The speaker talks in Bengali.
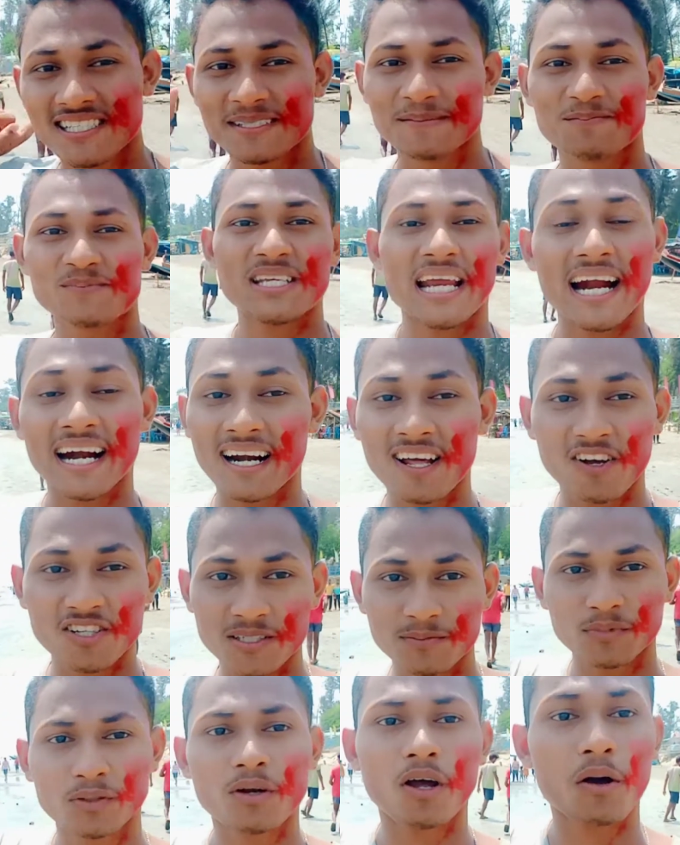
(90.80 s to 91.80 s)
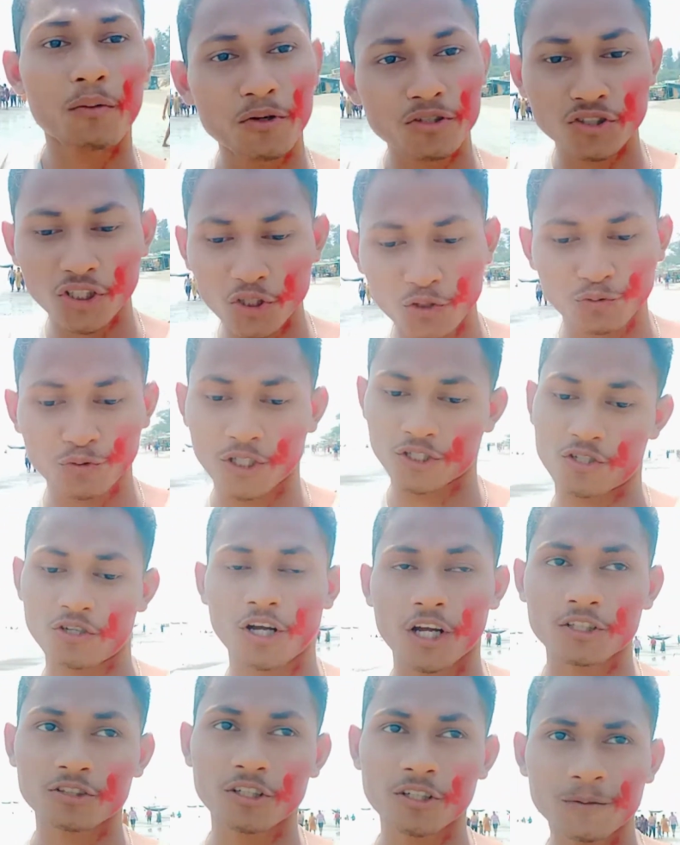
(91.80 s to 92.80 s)
জায়গাটা আসাম তোমরা অবশ্যই শুনেছো
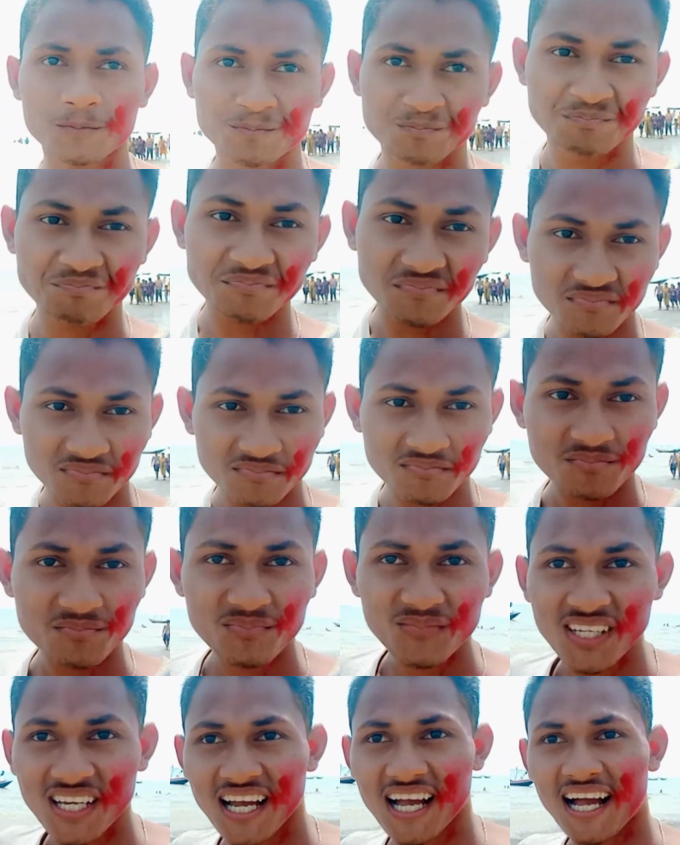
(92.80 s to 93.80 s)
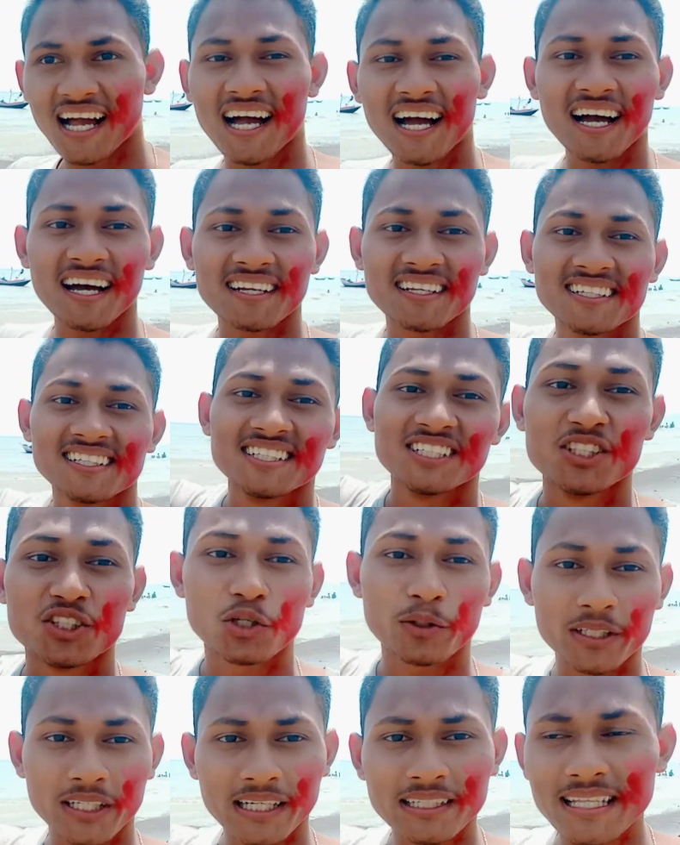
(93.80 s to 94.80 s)
হয়তো আর
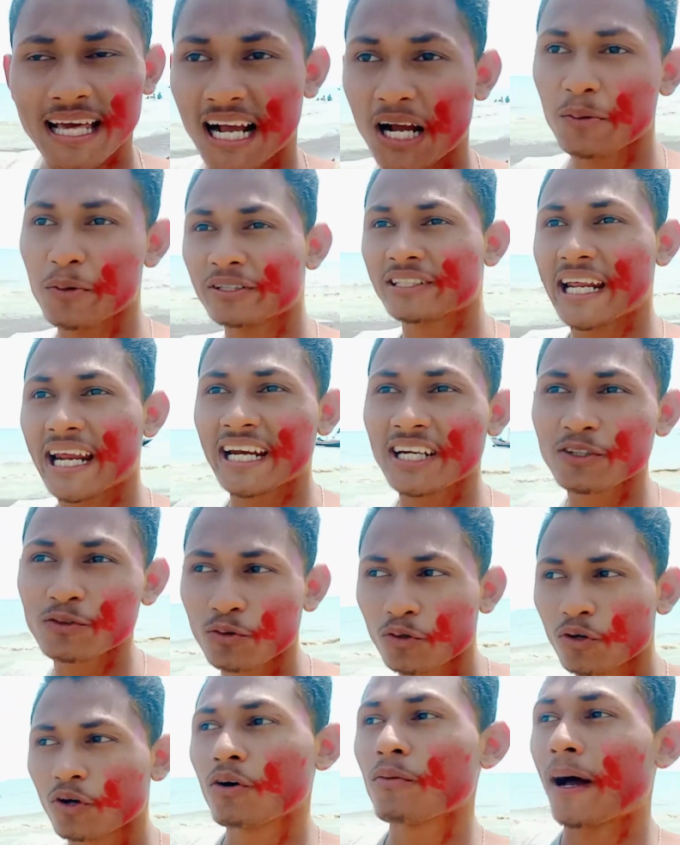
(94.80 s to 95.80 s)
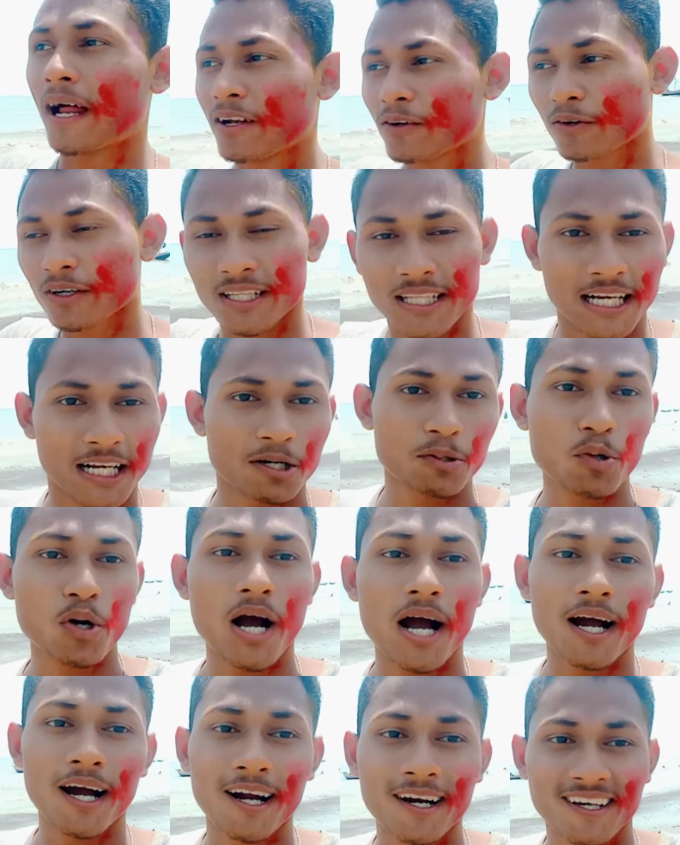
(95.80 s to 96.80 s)
তোমাদেরকে দেখাবো টেন্টগুলো ভালো করে দেখাবো
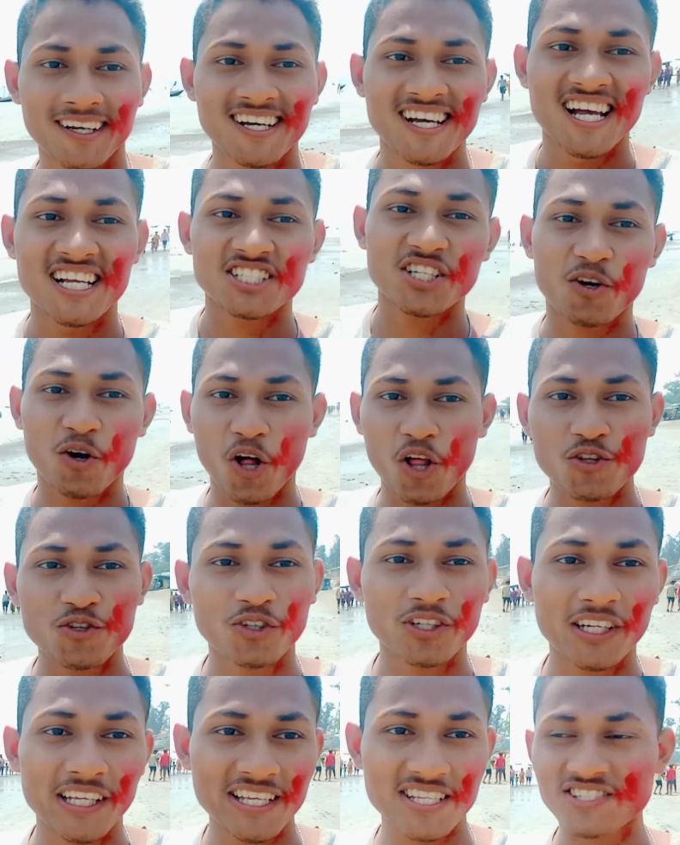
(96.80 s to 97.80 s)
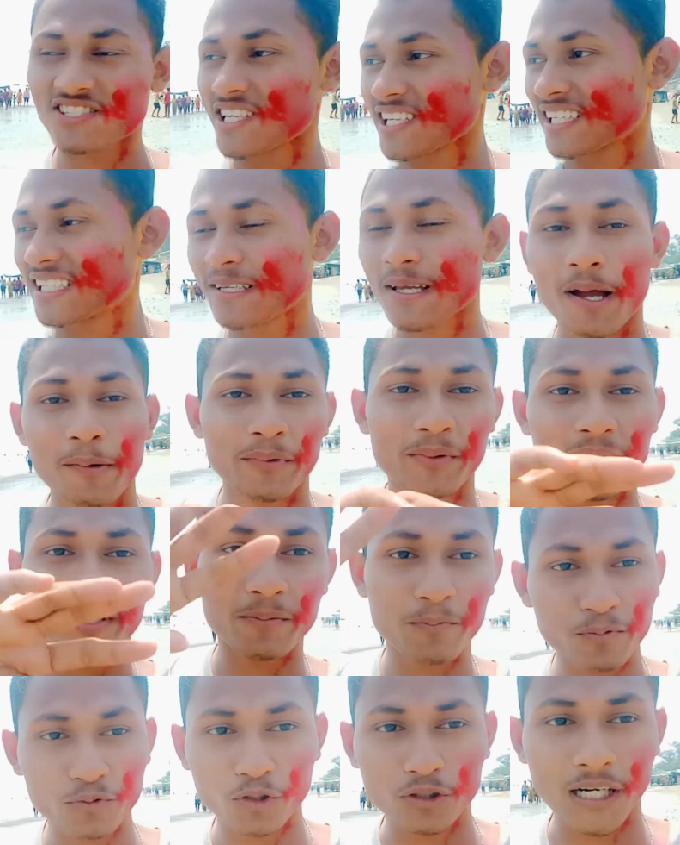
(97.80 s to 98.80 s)
আর কজন এসছে কী হবে মানে
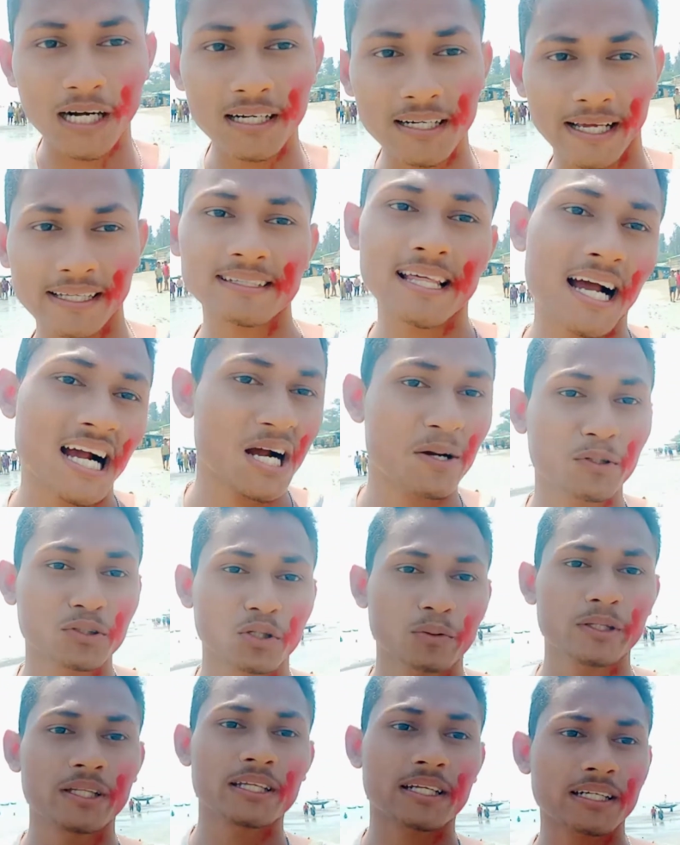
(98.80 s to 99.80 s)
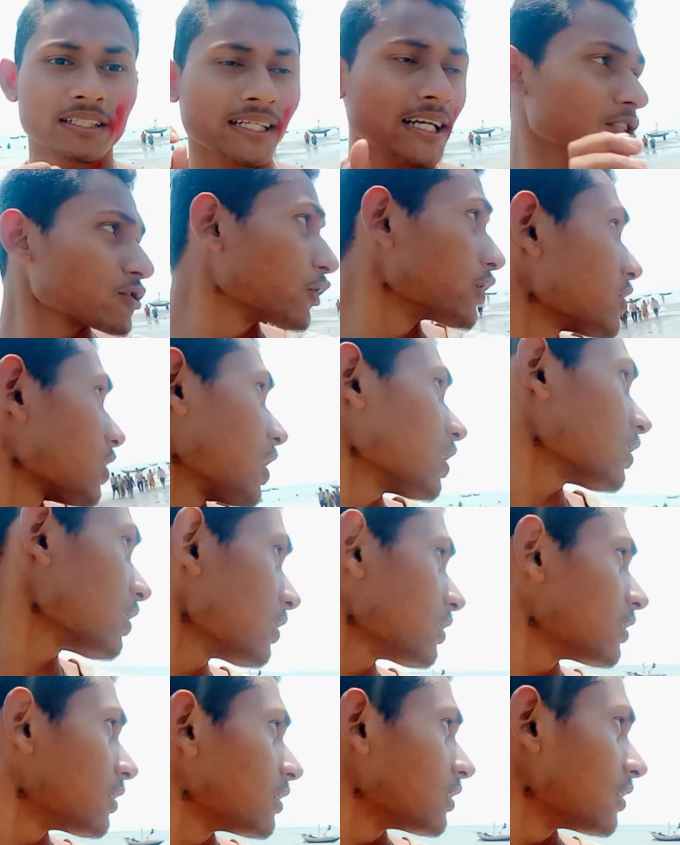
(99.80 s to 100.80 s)
টোটালটাই দেখাবো তোমাদেরকে ঠিক আছে ওয়েট করো
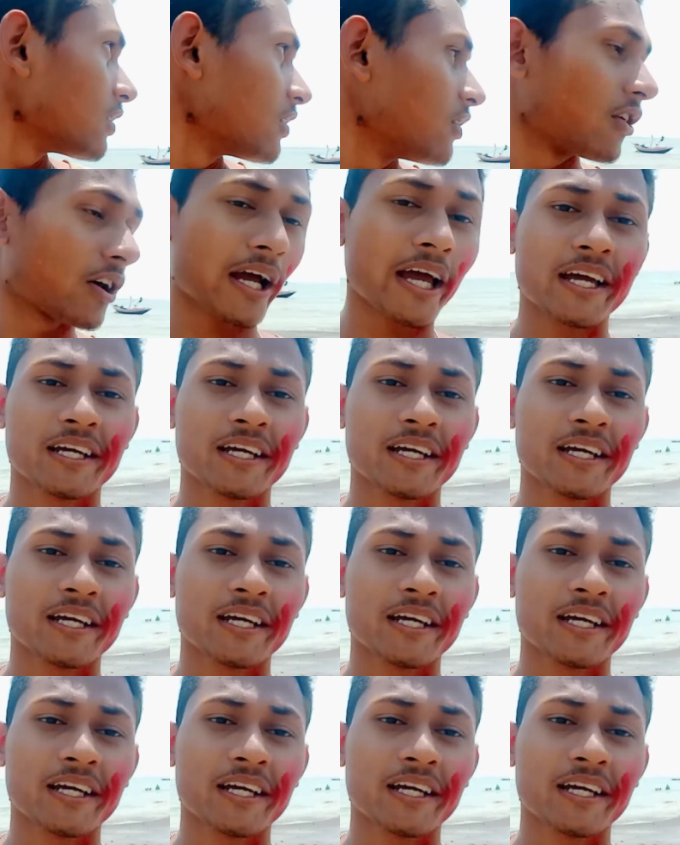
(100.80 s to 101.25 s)
ওকে